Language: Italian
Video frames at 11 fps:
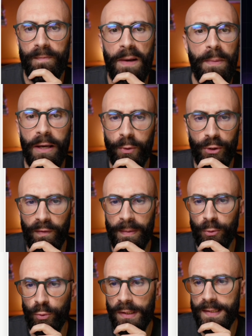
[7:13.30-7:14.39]
Vabbè, quindi
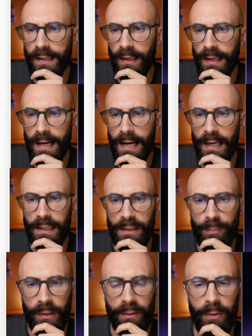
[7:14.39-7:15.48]
ovviamente utilizzare le AI
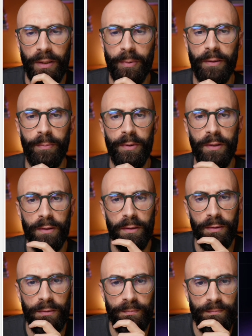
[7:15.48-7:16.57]
per, per, per,
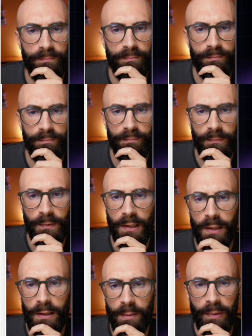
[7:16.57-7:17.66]
ehm,
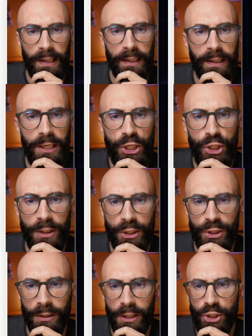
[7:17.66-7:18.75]
per la crescita,
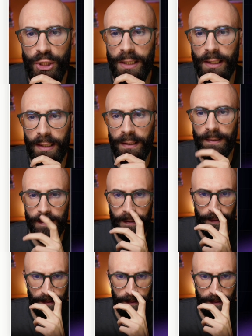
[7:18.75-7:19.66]
eccetera, eccetera.